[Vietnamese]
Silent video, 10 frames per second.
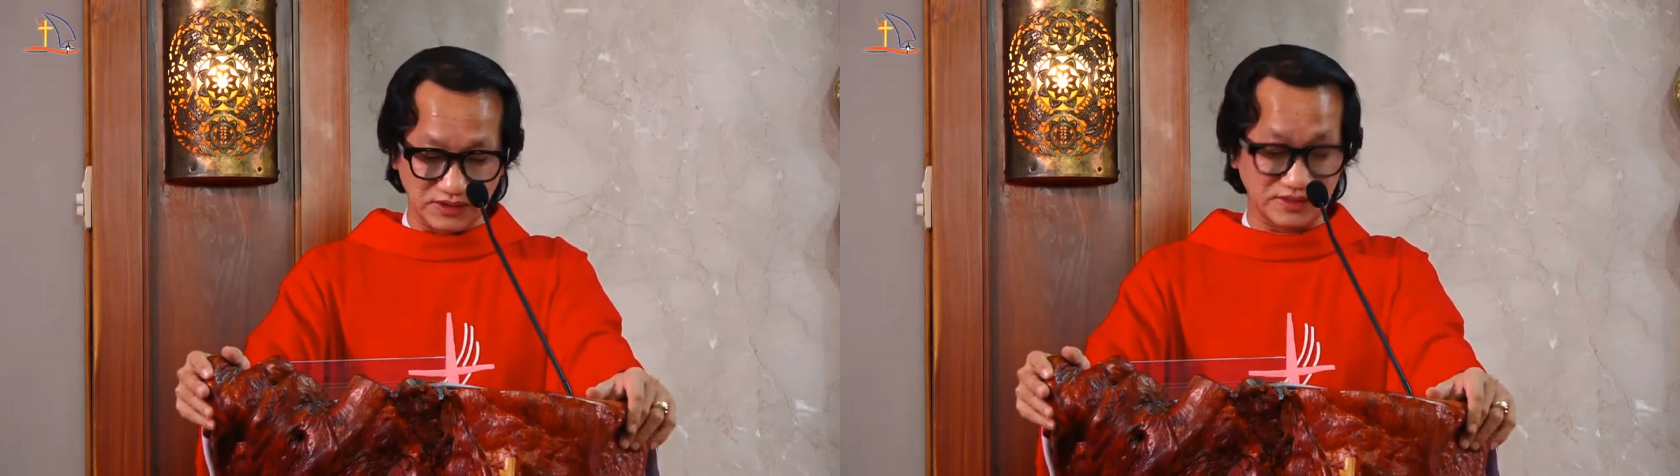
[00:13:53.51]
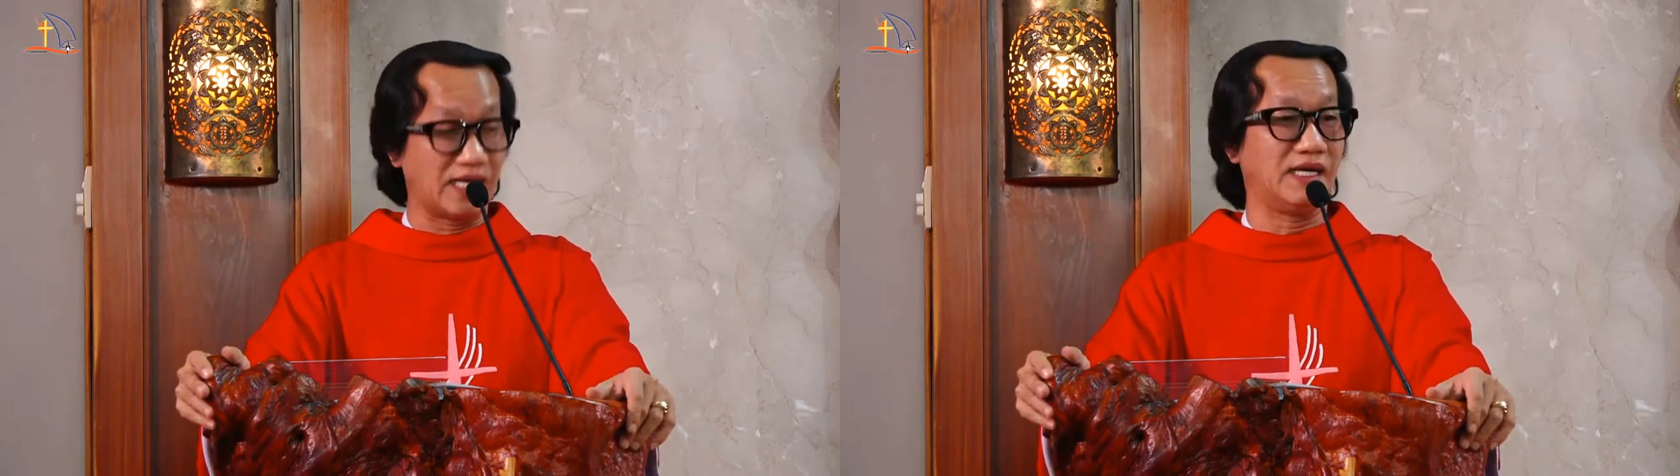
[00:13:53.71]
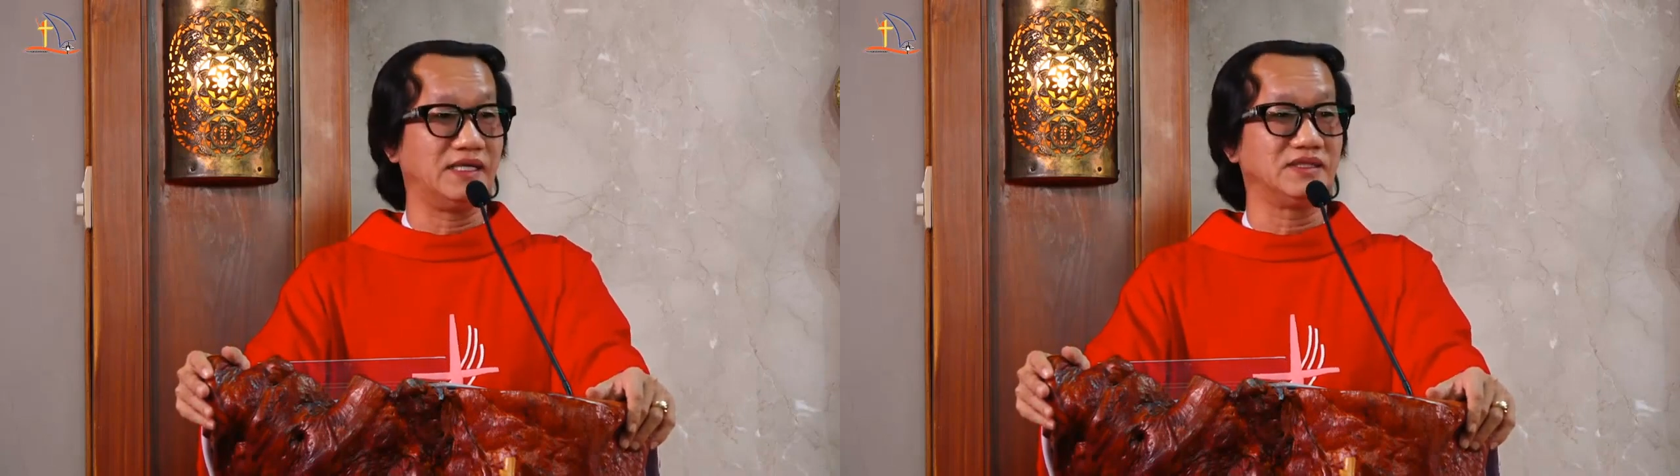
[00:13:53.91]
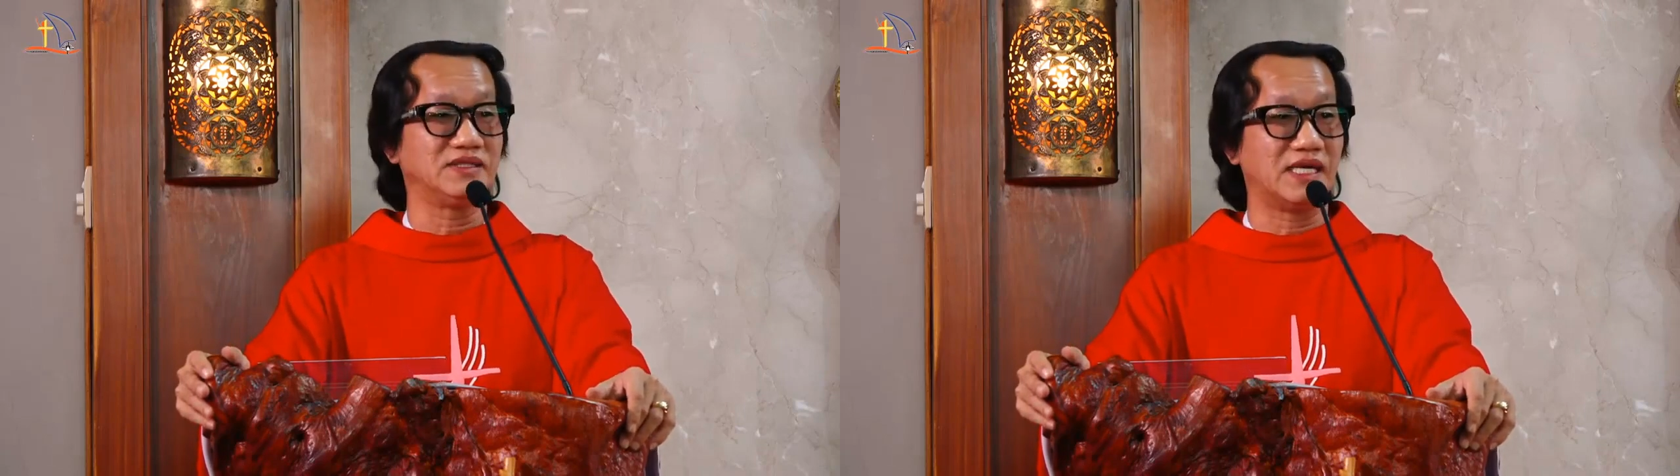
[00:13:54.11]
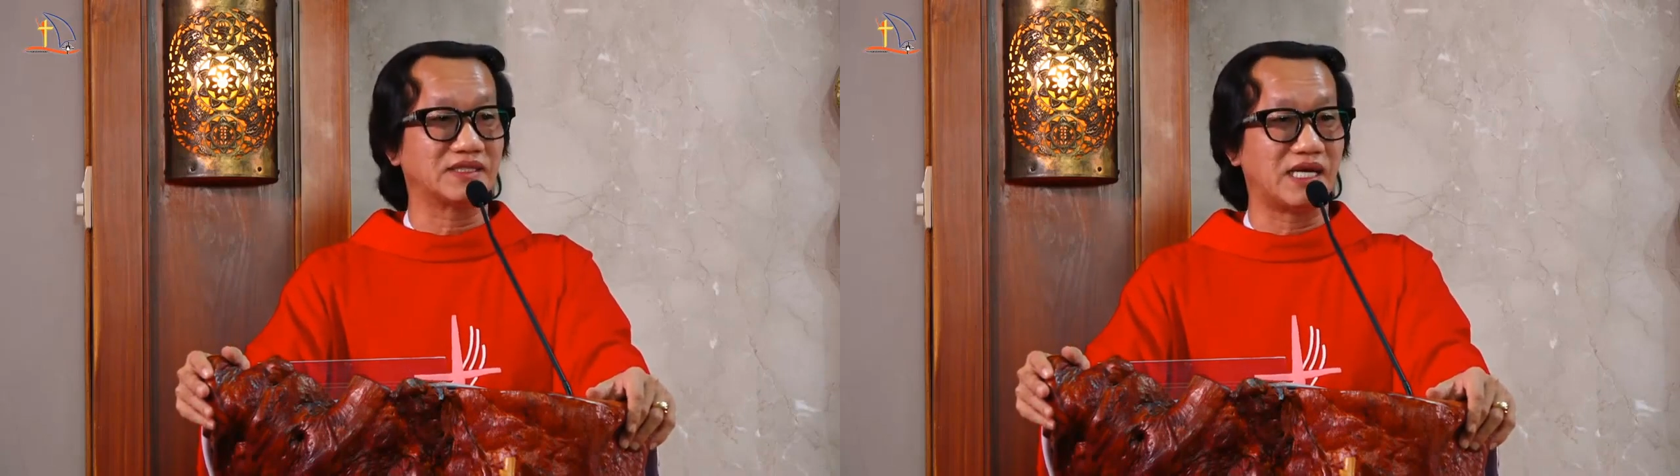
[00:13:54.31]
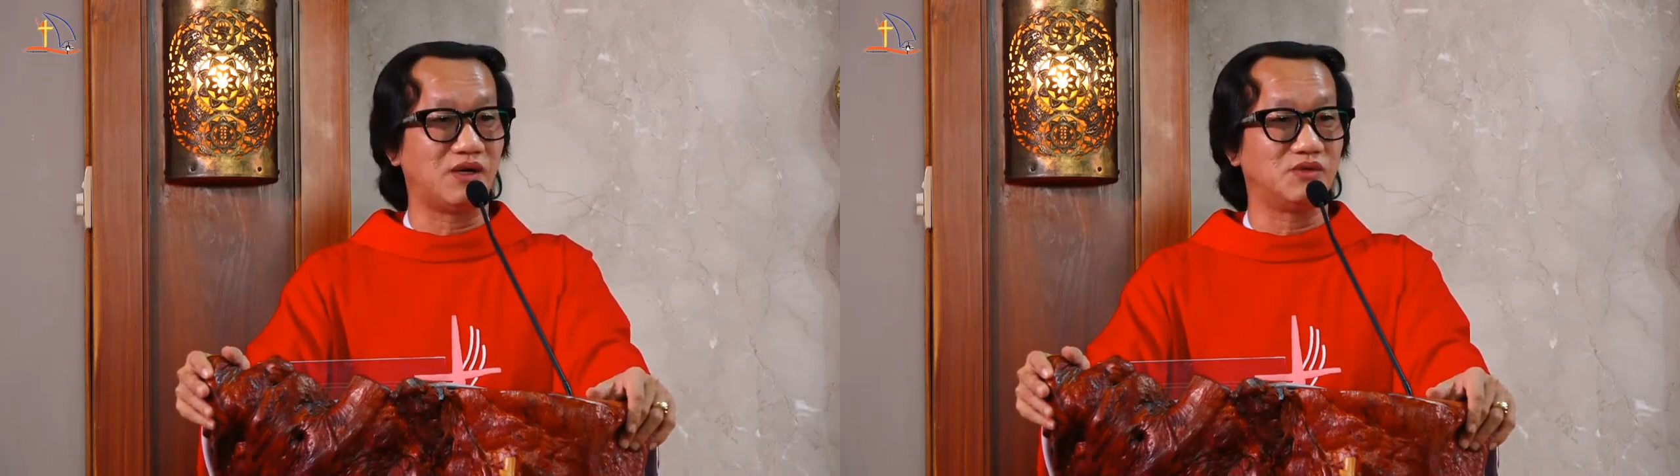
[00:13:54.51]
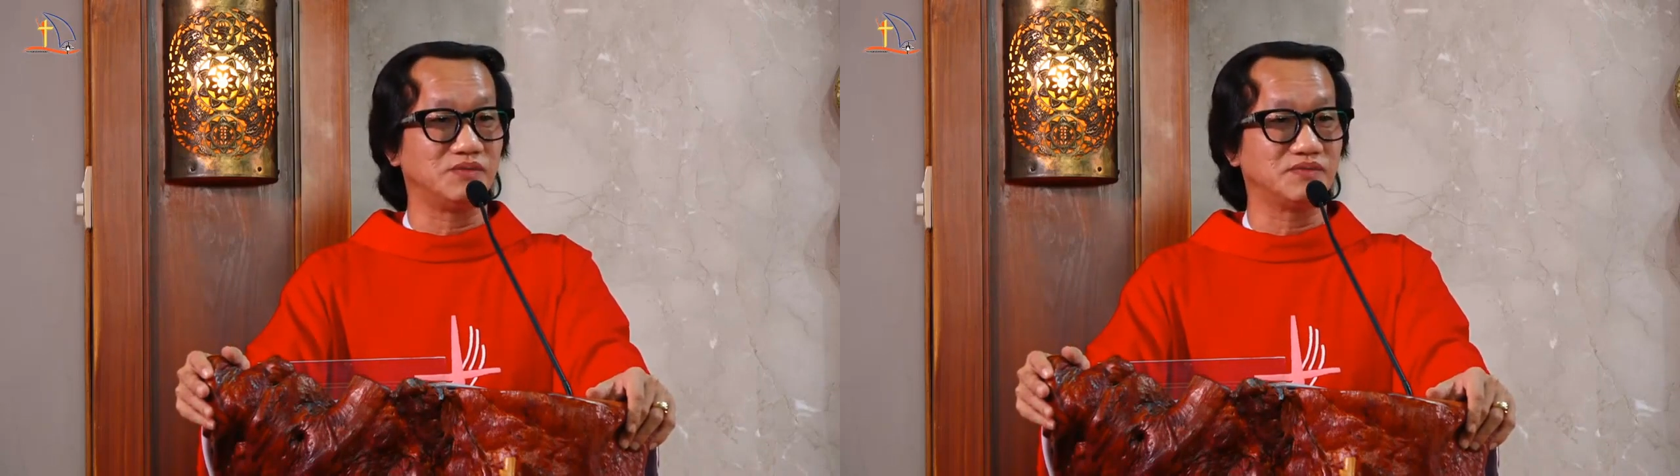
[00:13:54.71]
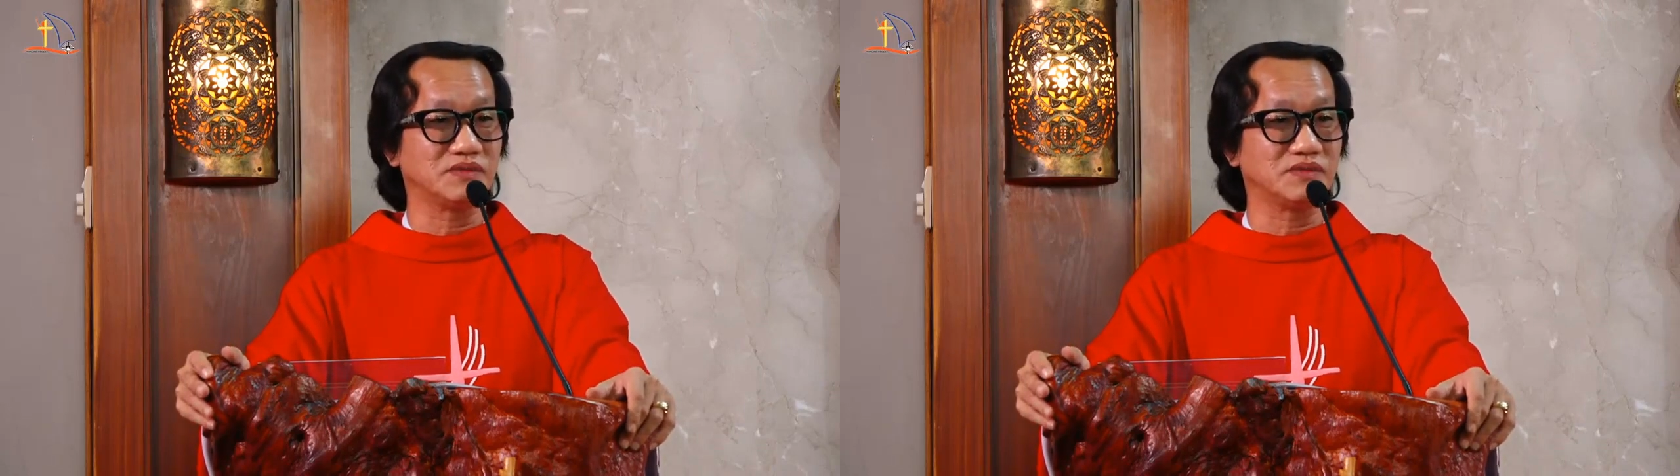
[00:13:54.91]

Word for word: giả hình giả tạo